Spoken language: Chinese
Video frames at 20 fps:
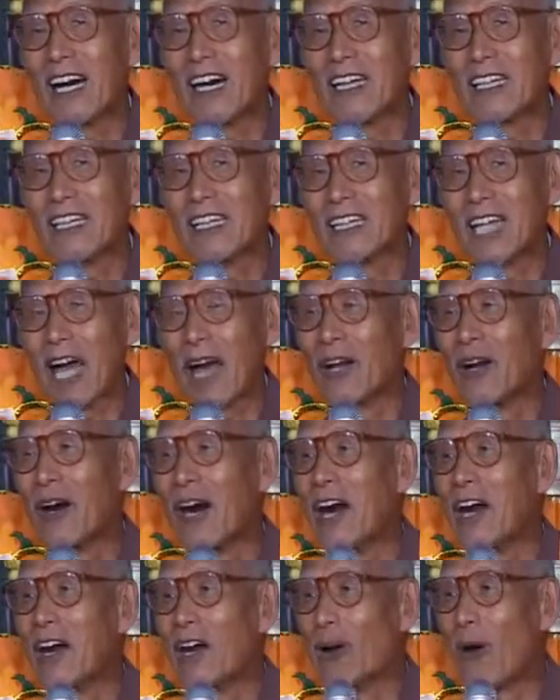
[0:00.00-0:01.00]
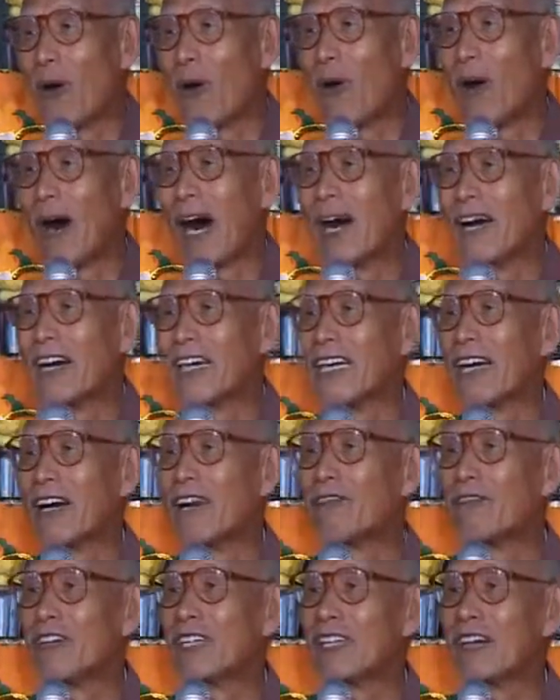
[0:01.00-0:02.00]
啊抬了很高啊。
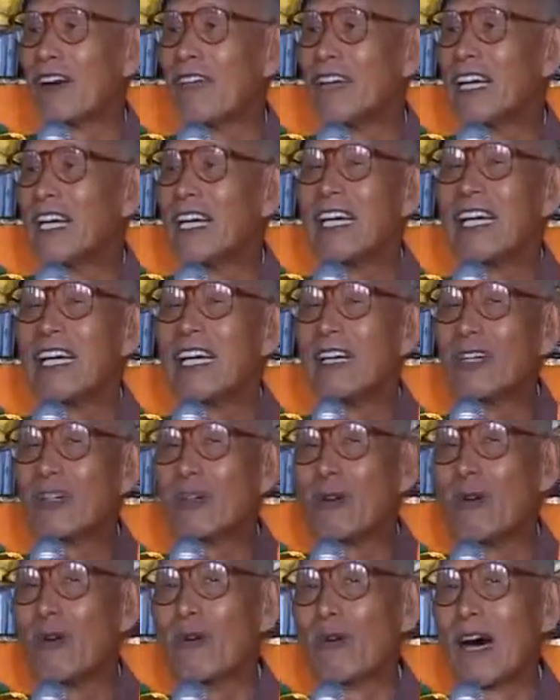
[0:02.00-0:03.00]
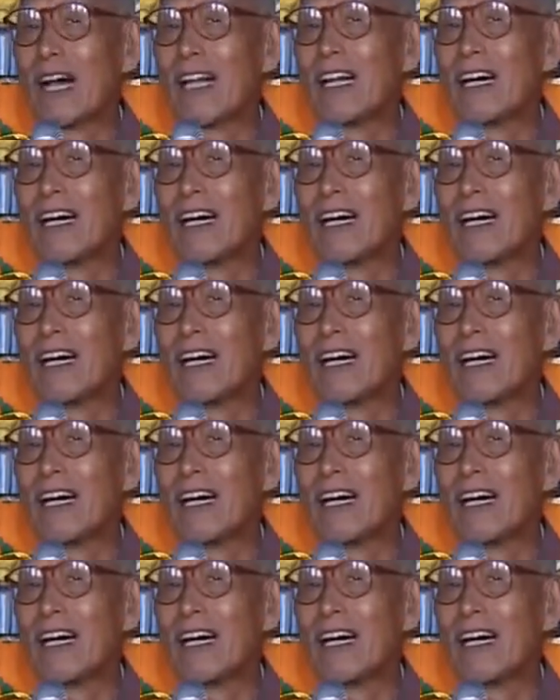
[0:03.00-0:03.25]
这个佛教为中